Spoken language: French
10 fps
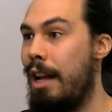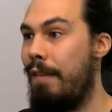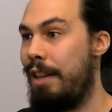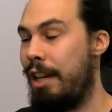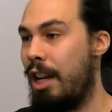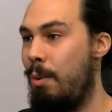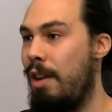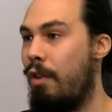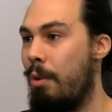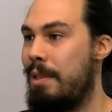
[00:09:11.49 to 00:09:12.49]
Fait que lui, il
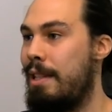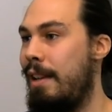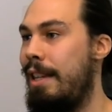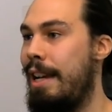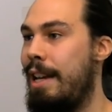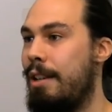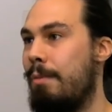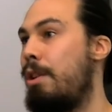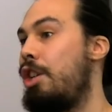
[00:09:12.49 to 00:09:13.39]
voit un petit déclic et moi,